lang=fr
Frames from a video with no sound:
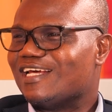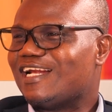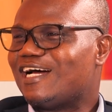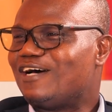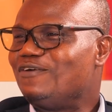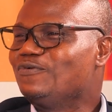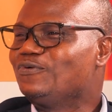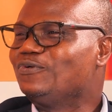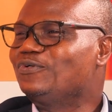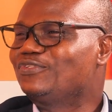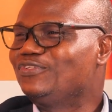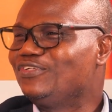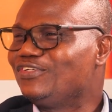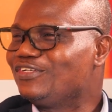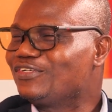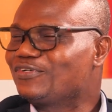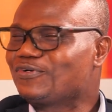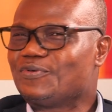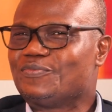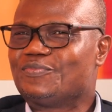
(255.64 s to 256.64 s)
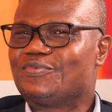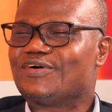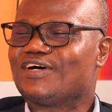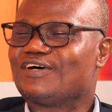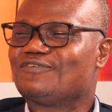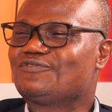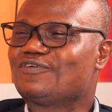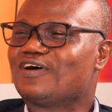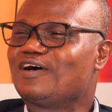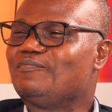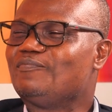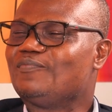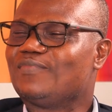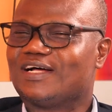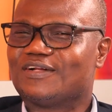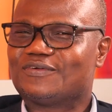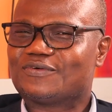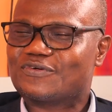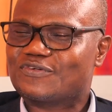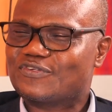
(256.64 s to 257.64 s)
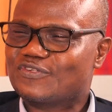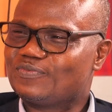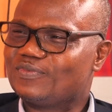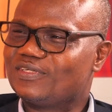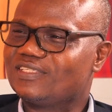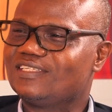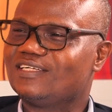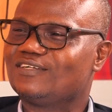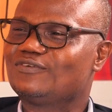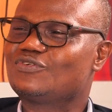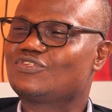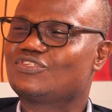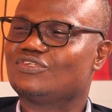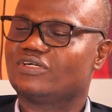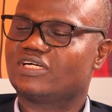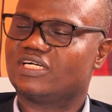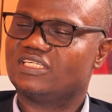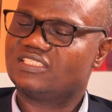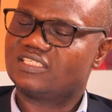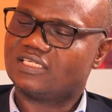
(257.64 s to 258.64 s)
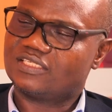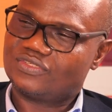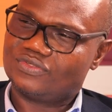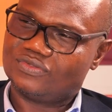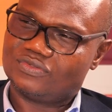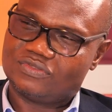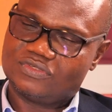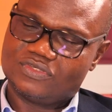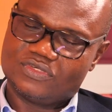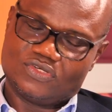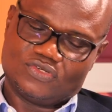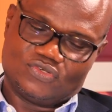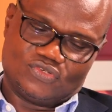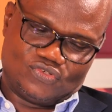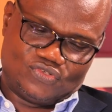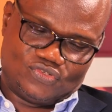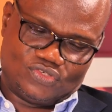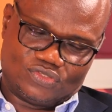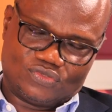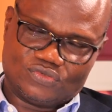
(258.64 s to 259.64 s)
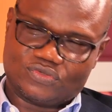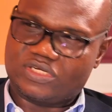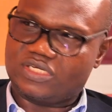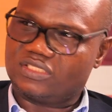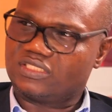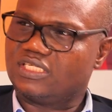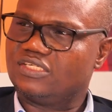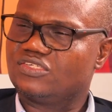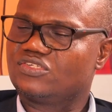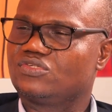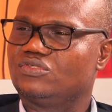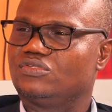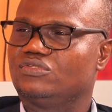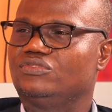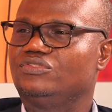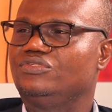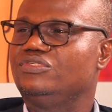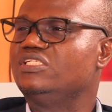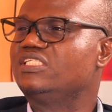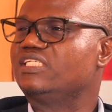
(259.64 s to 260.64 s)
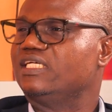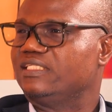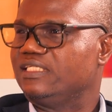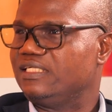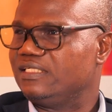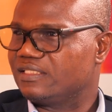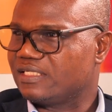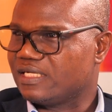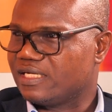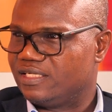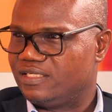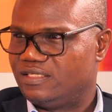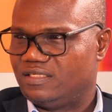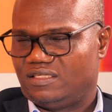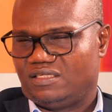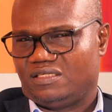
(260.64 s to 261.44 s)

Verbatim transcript: et la lourdeur qu'on peut avoir malheureusement dans nos organisations, surtout quand elles sont d'une certaine taille.